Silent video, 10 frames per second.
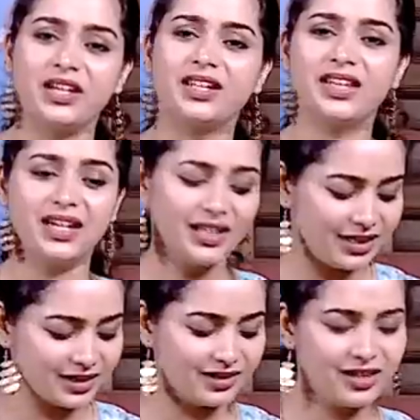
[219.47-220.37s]
இதெல்லாம்
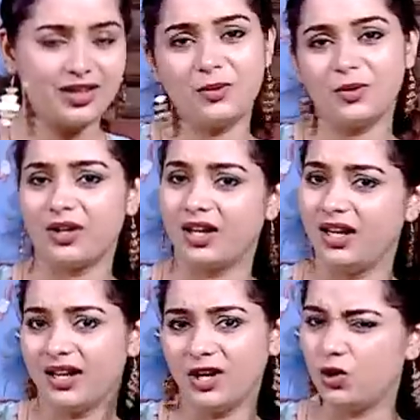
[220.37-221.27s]
இருந்தால் தான் போடுங்க
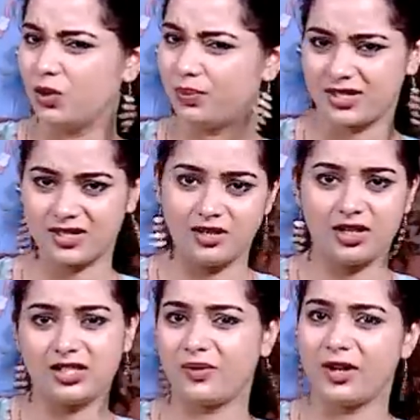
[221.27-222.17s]
இல்லைனா ஒன்றும் பிரச்சனை இல்லை
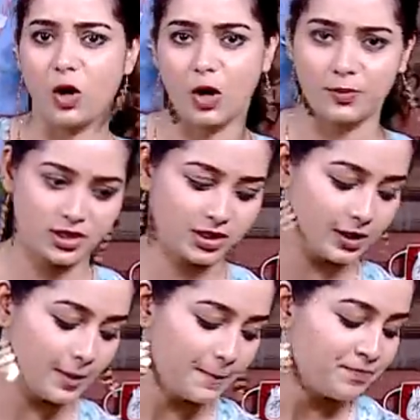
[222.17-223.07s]
இட்ஸ் வெரி
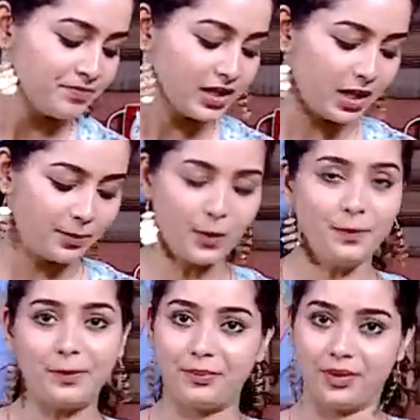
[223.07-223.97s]
ஆப்ஷனல் அப்புறம்
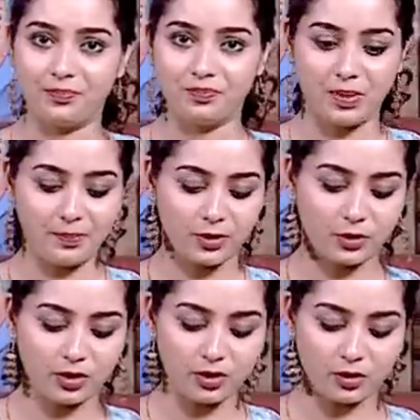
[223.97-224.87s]
பெப்பர் பெப்பர்
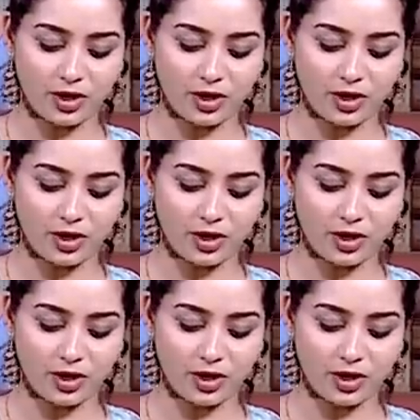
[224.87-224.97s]
கூட ஒரு